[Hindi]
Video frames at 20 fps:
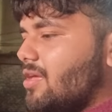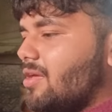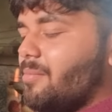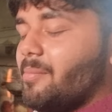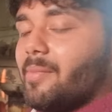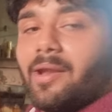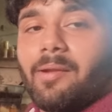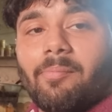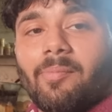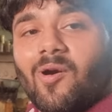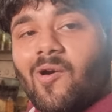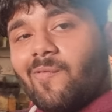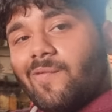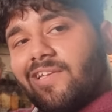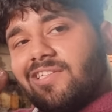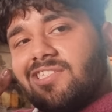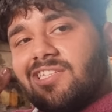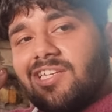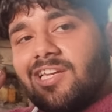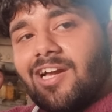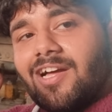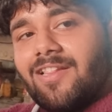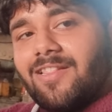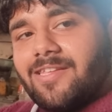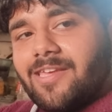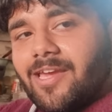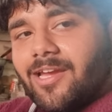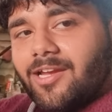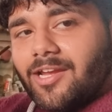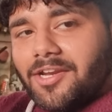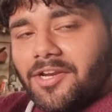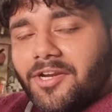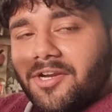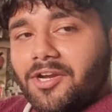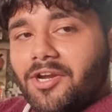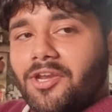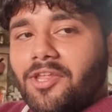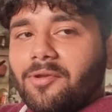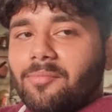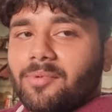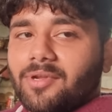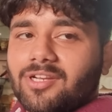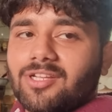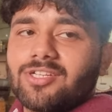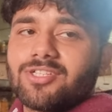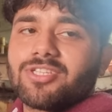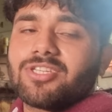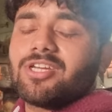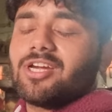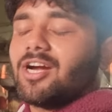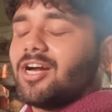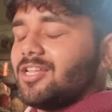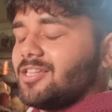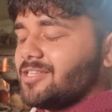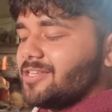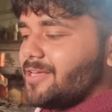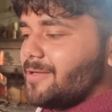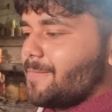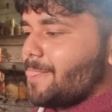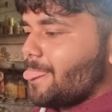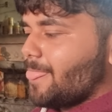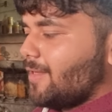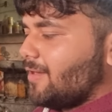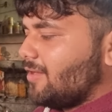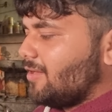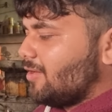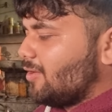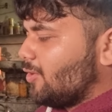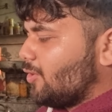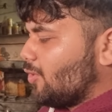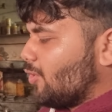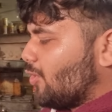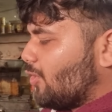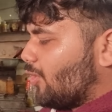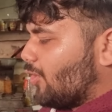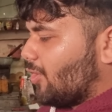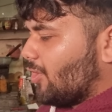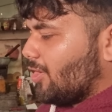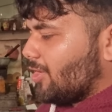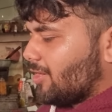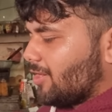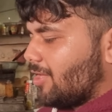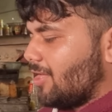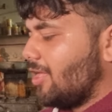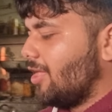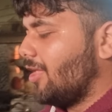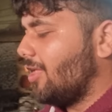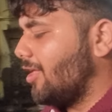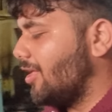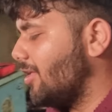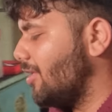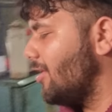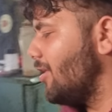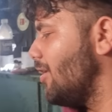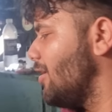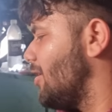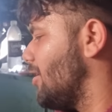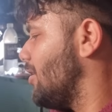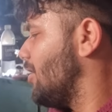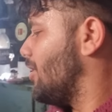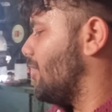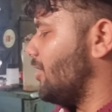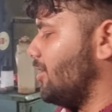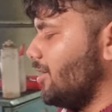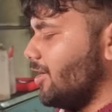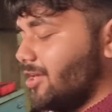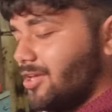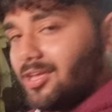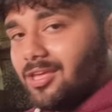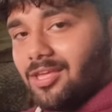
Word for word: मैंने पाव भाजी निकाल दी एक इंडियन बर्गर्स निकाल दिए और ये